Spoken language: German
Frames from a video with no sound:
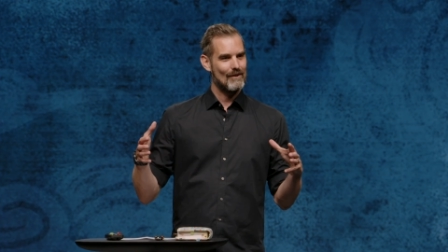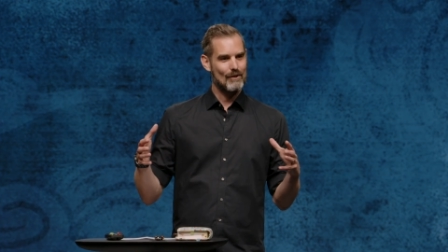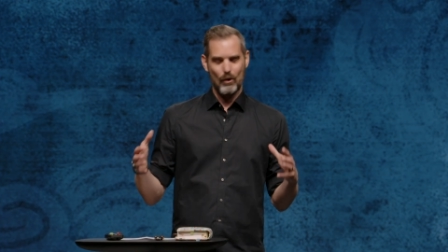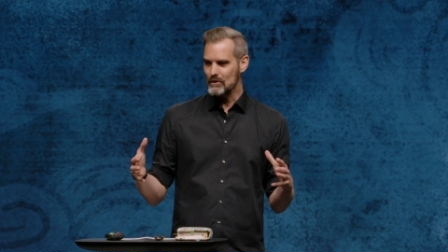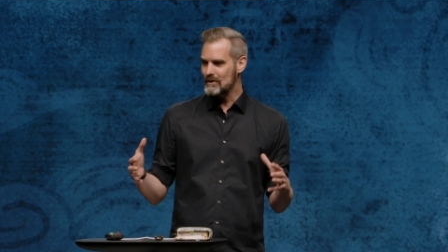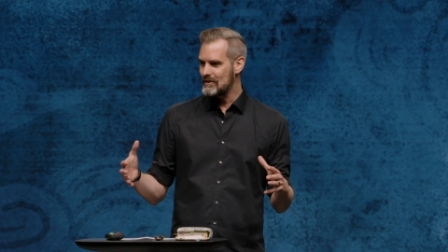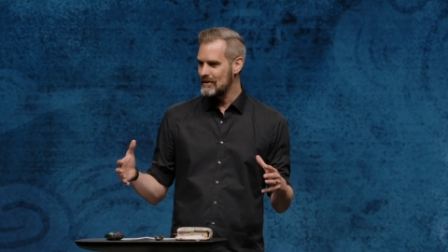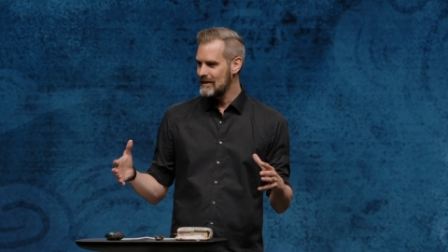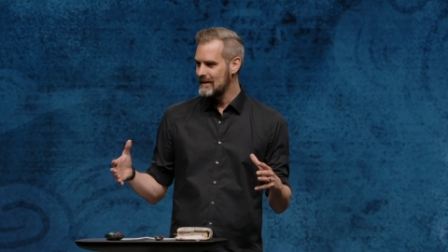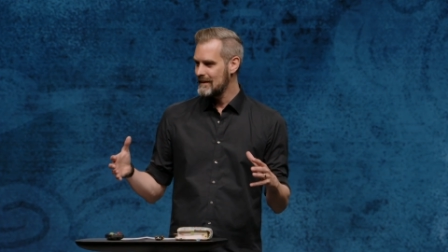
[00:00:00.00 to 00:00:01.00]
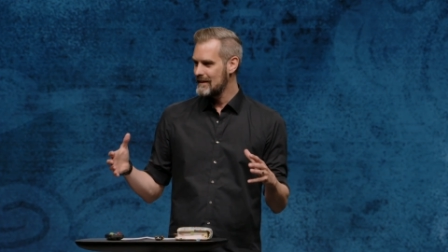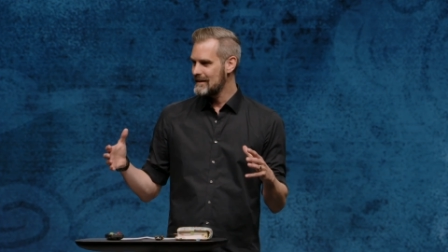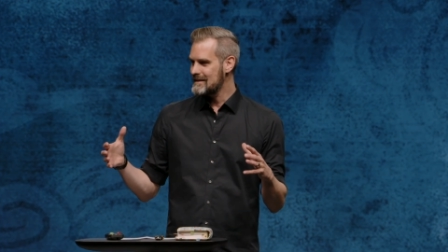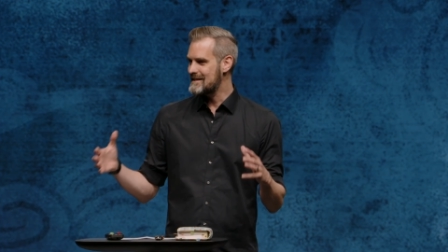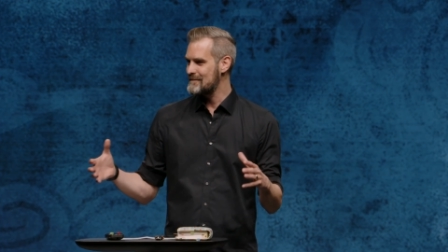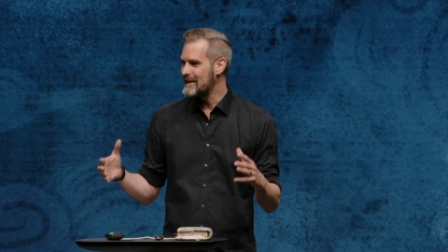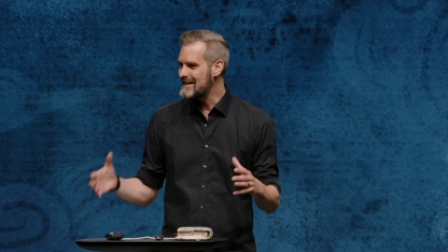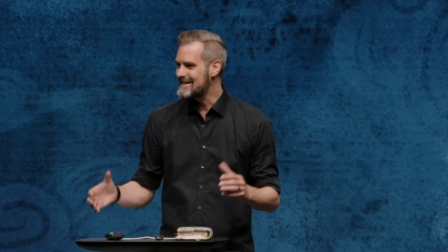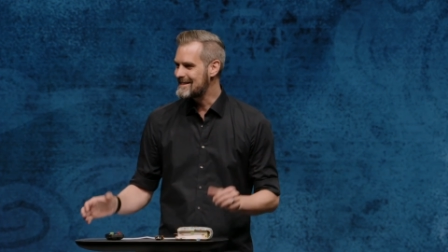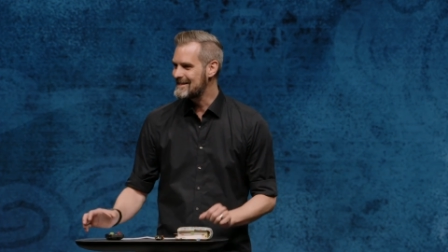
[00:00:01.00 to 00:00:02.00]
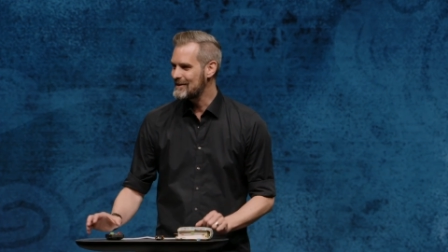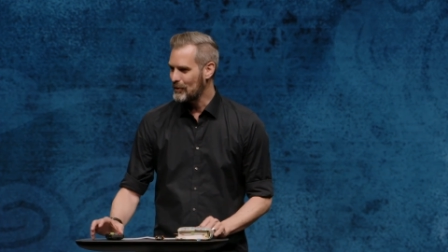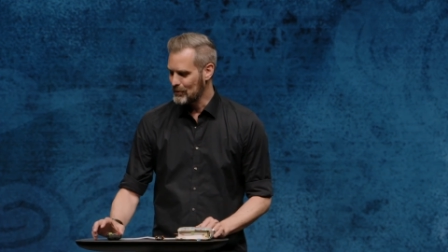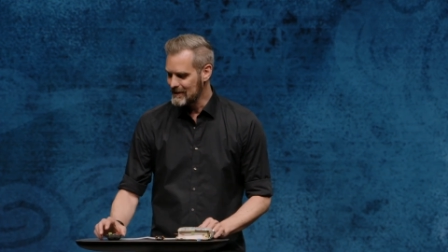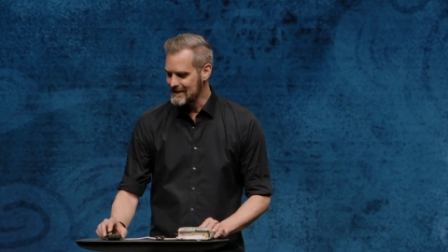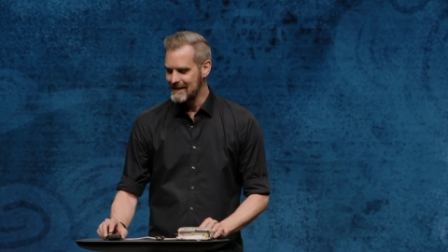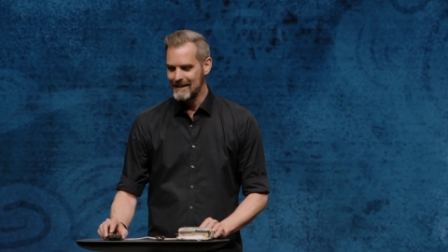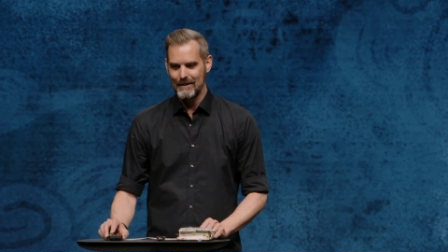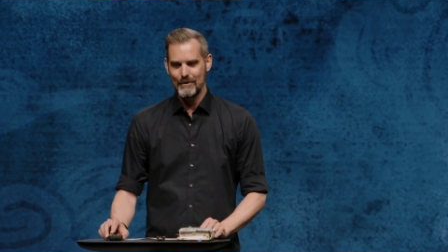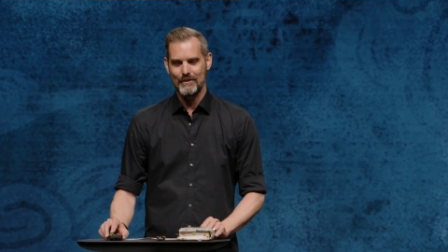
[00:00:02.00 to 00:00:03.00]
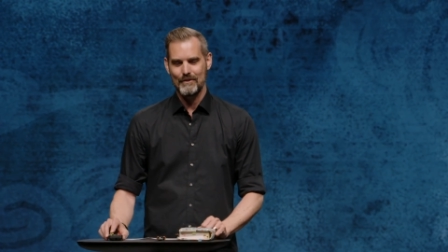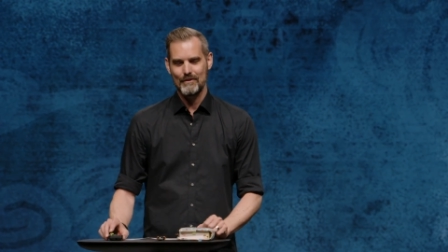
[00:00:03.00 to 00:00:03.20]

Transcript: Gott zmitzt unter seinen Leuten.